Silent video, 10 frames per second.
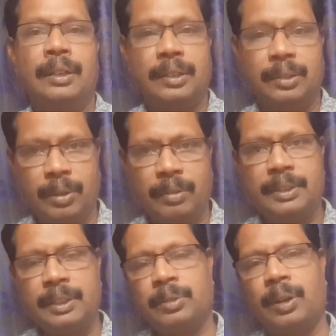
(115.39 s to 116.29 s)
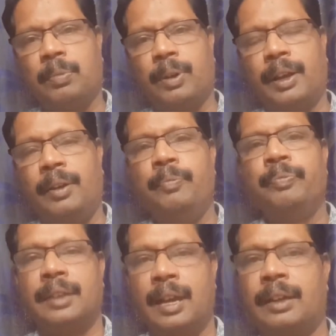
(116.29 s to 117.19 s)
இன்னொரு விஷயம் சொல்லப்போனால்
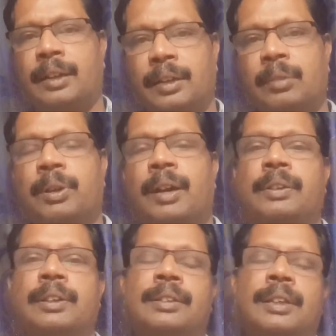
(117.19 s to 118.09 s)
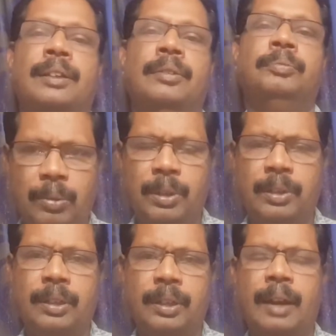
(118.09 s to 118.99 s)
சில ஆண்டுகளுக்கு முன்னால் வந்த செய்தி ஒரு
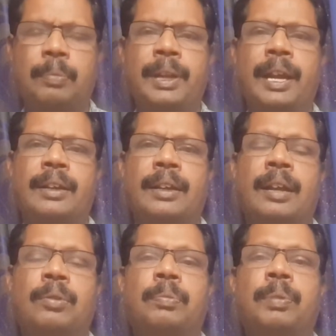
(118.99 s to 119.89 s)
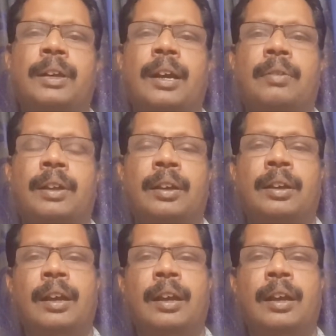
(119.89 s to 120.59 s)
கர்ப்பிணியாக இருக்கிறார் ஒரு பெண் காவலர்